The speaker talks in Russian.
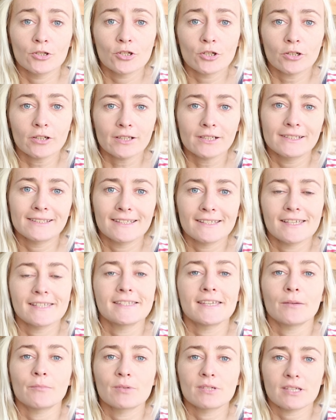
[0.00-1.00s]
Journal — это
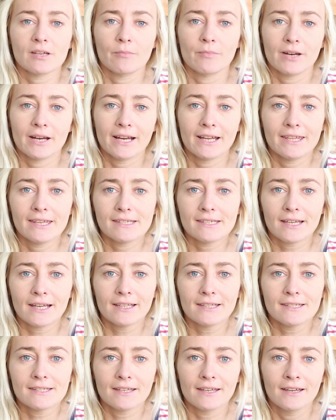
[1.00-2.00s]
система
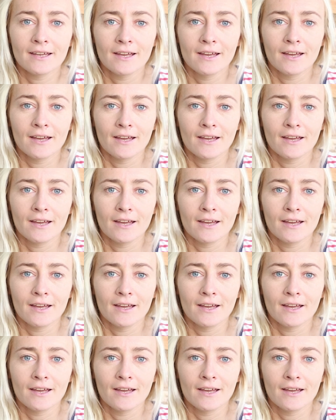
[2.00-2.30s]
самоорганизации,